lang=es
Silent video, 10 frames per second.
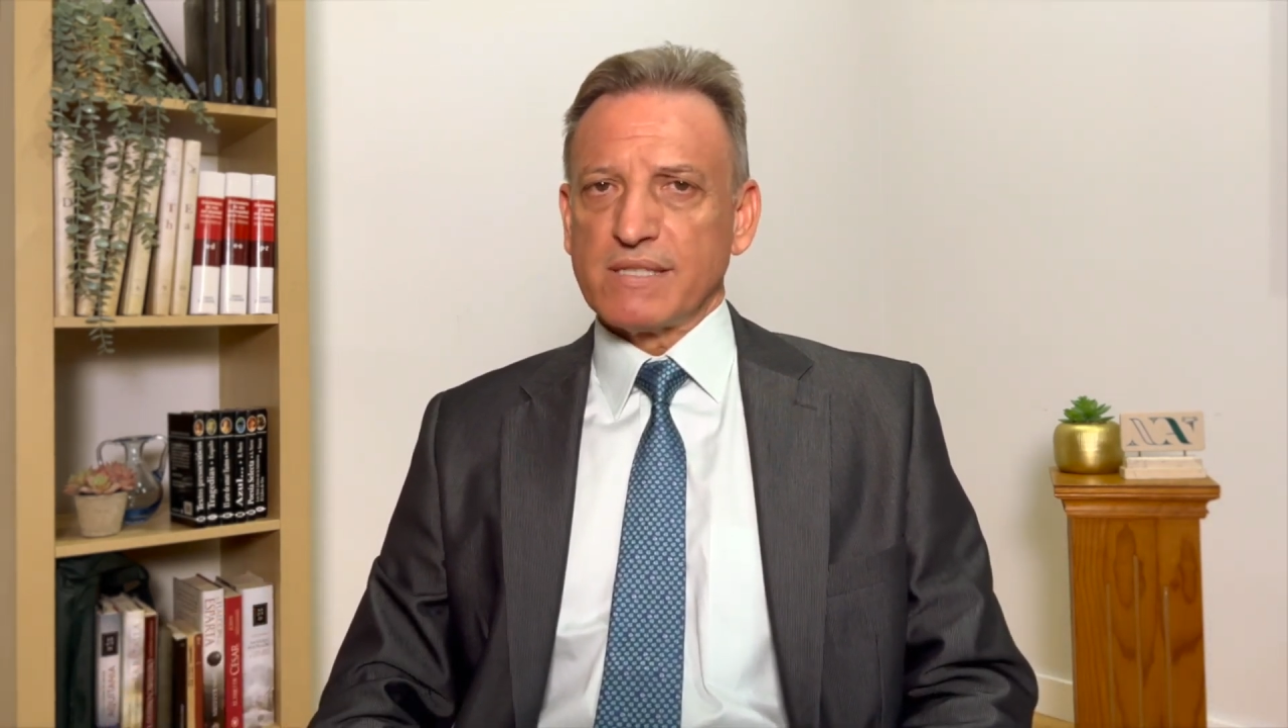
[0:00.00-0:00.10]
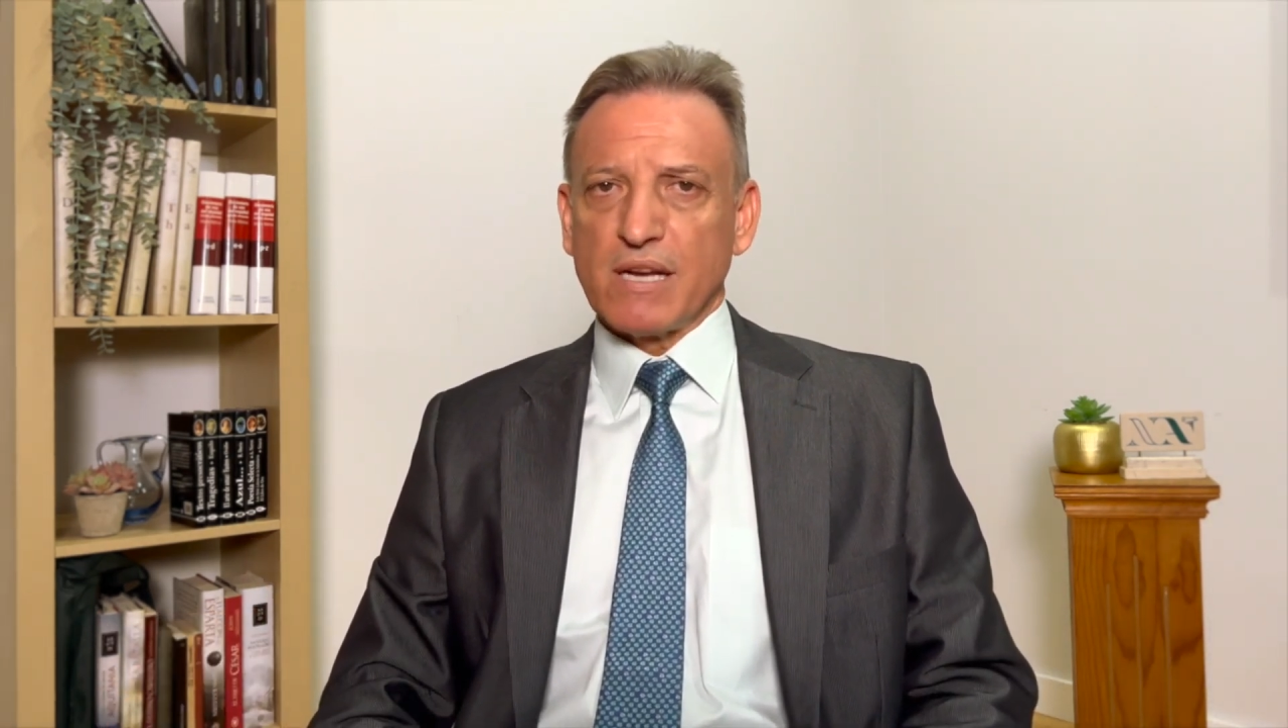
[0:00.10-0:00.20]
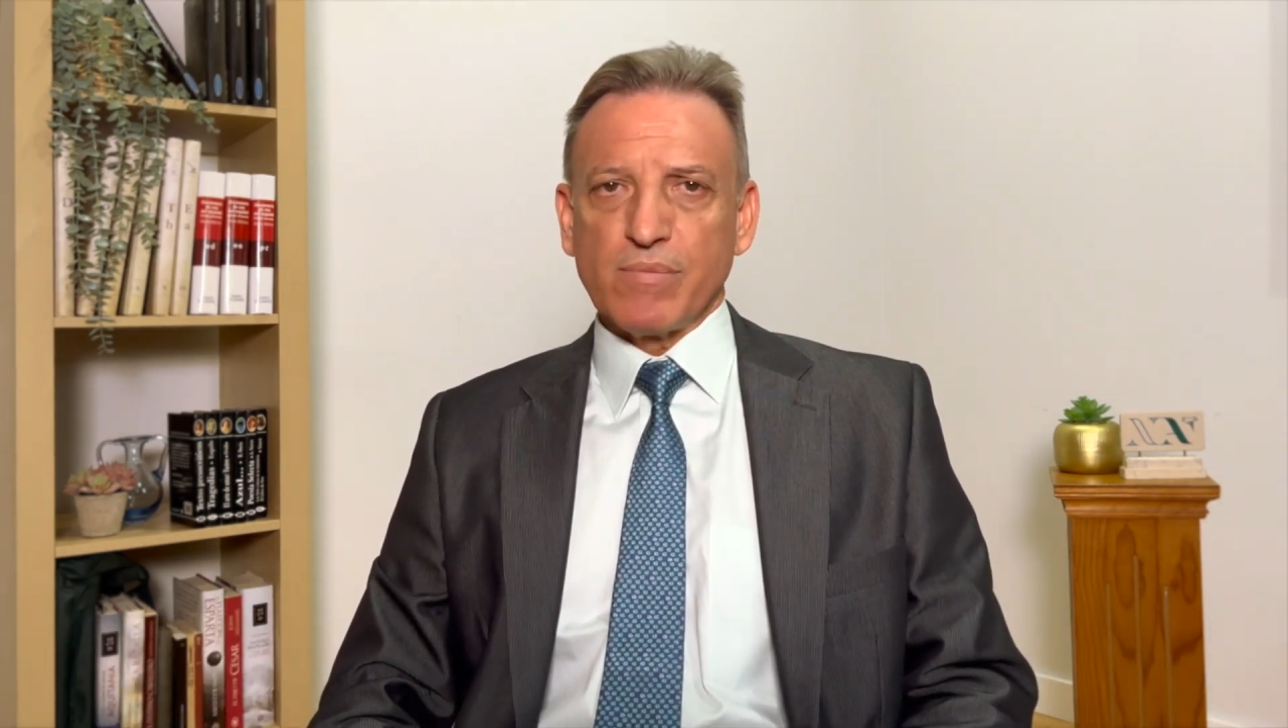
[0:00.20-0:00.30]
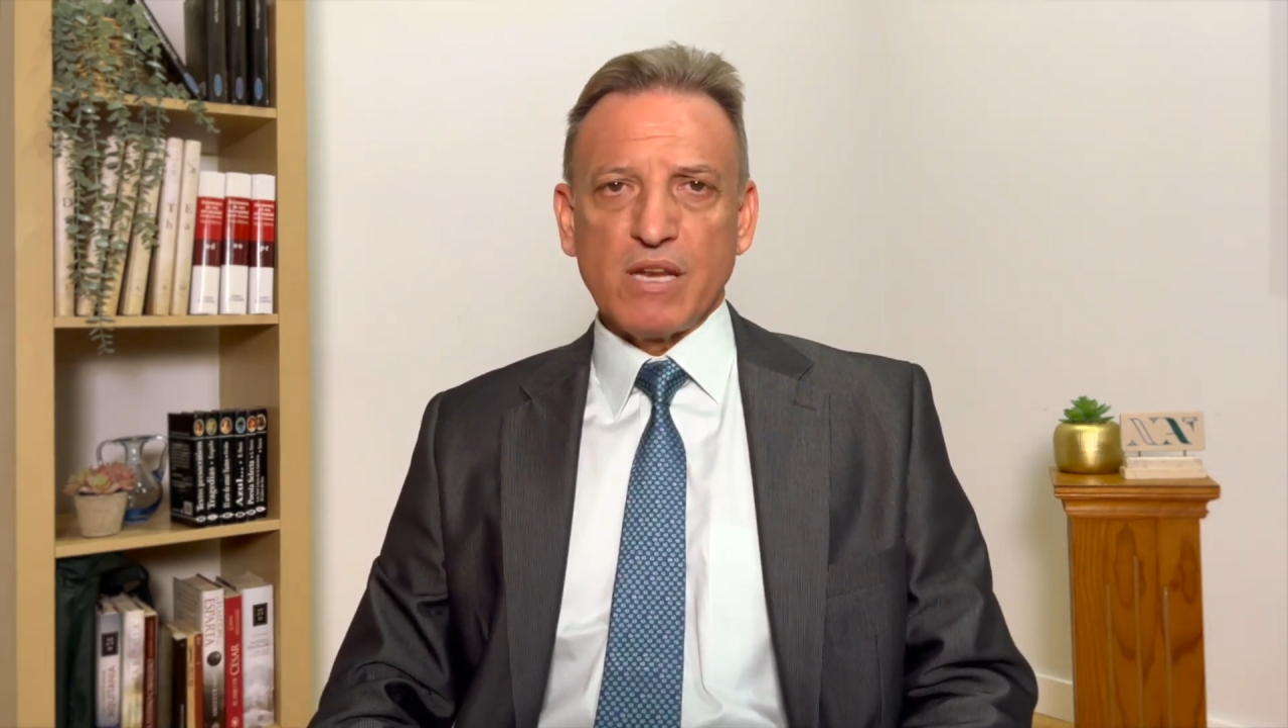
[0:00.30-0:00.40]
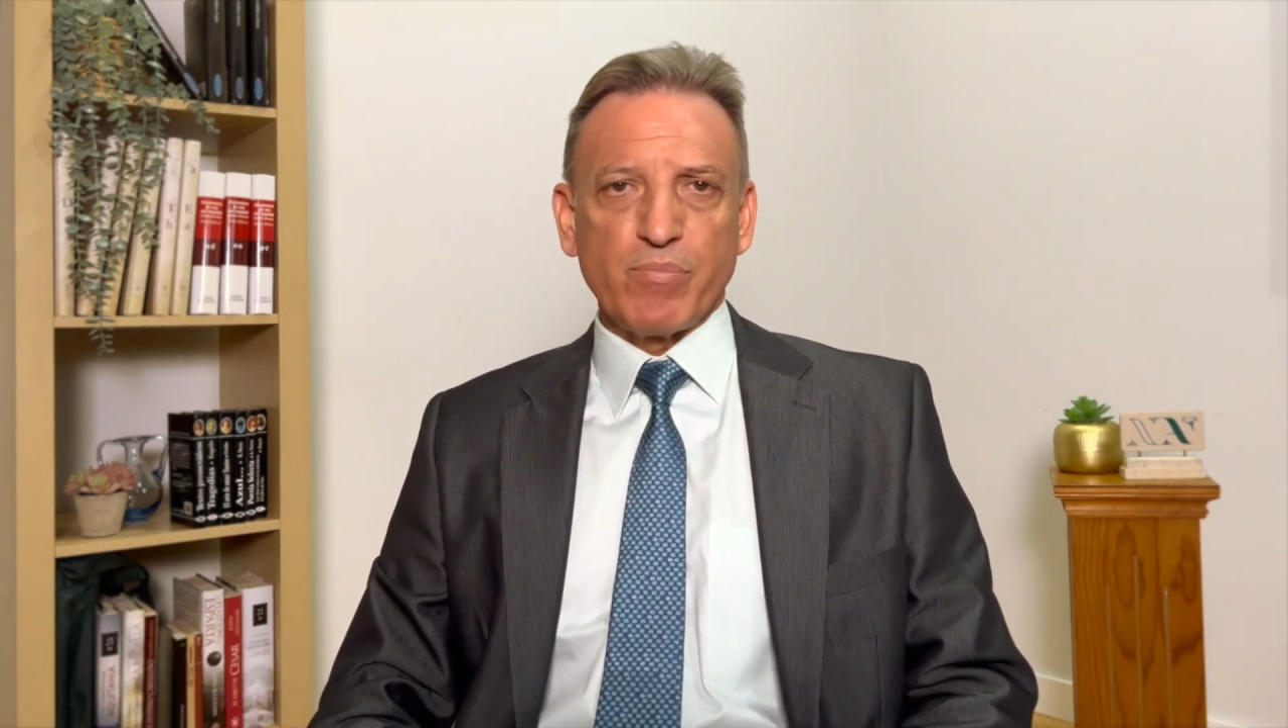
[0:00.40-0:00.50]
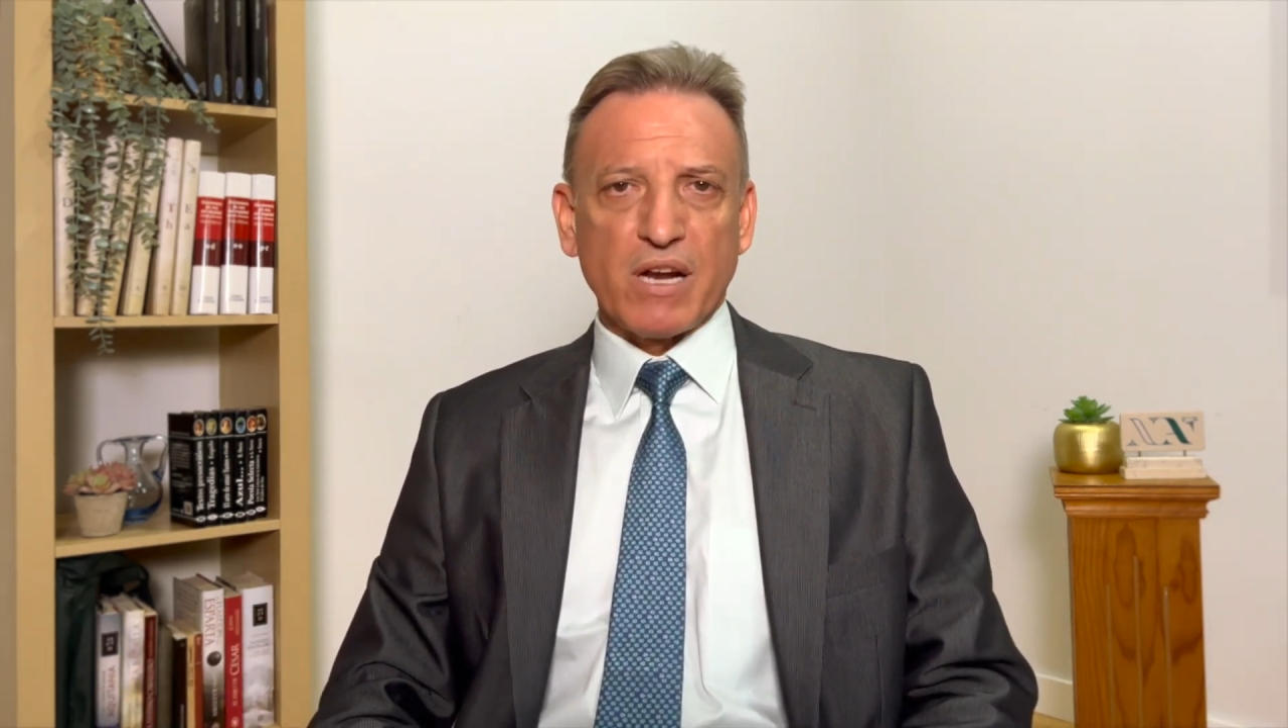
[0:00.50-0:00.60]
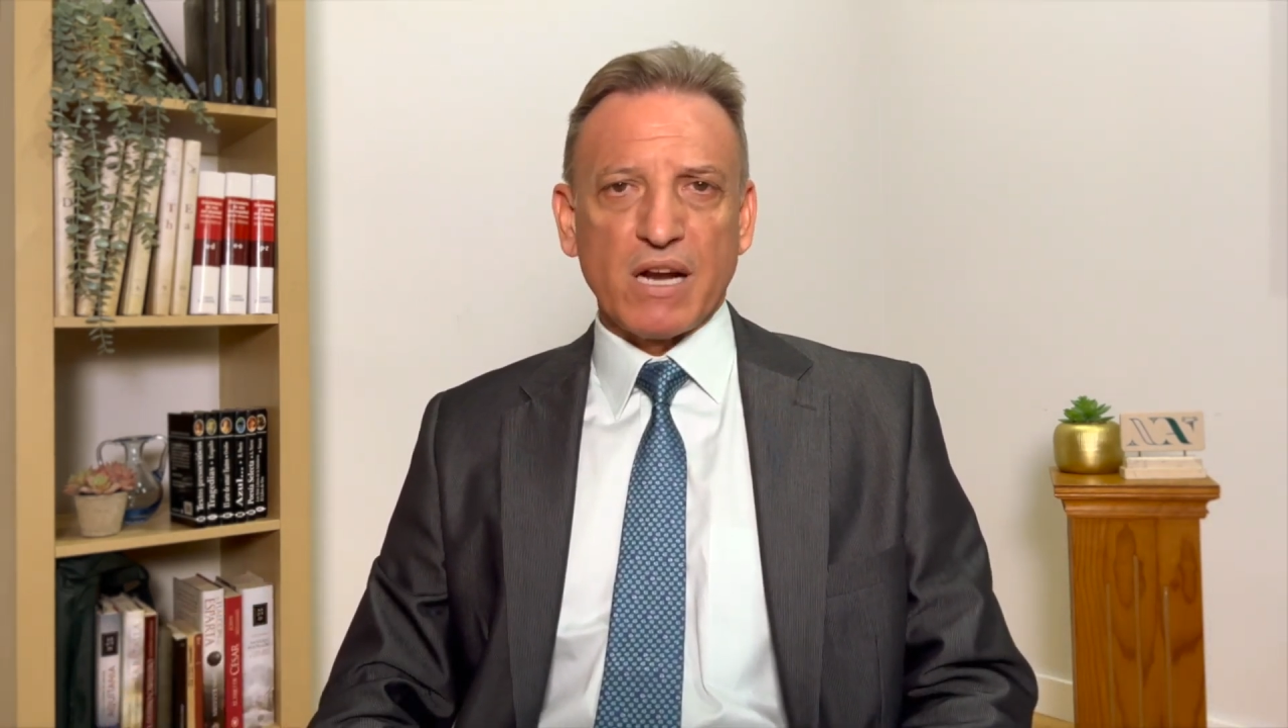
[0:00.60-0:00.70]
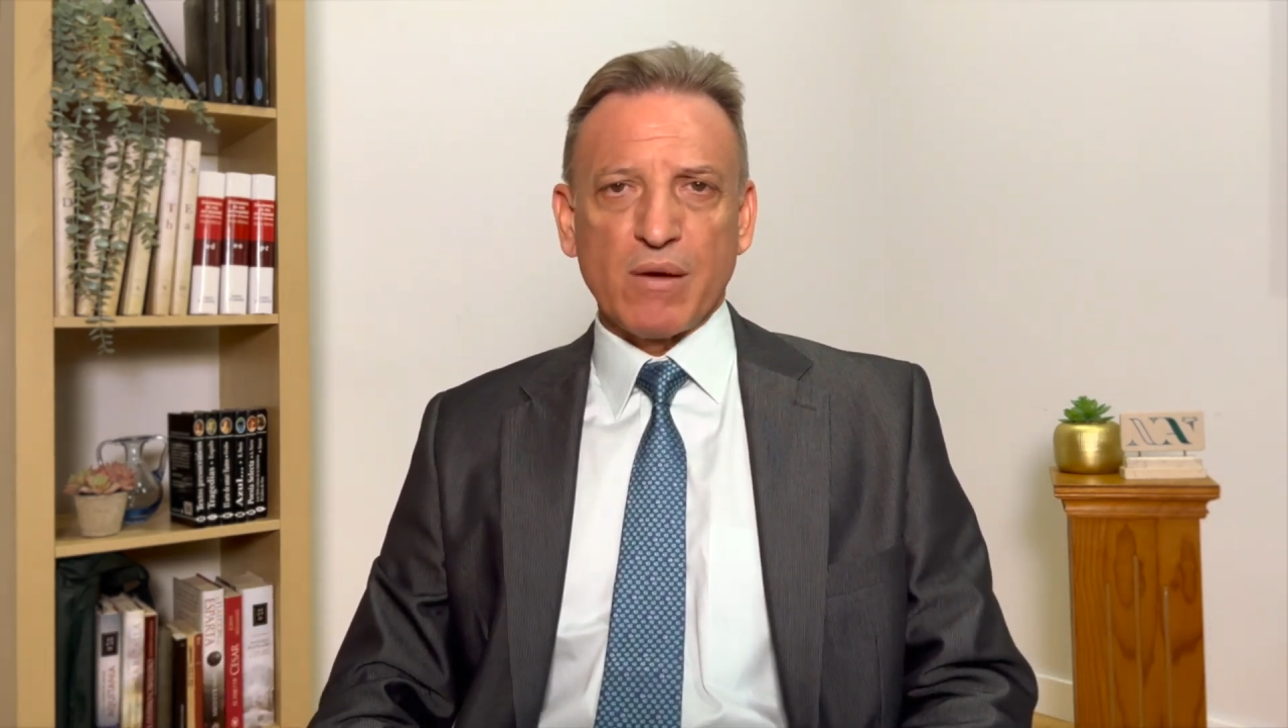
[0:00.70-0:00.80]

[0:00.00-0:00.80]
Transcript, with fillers: servir para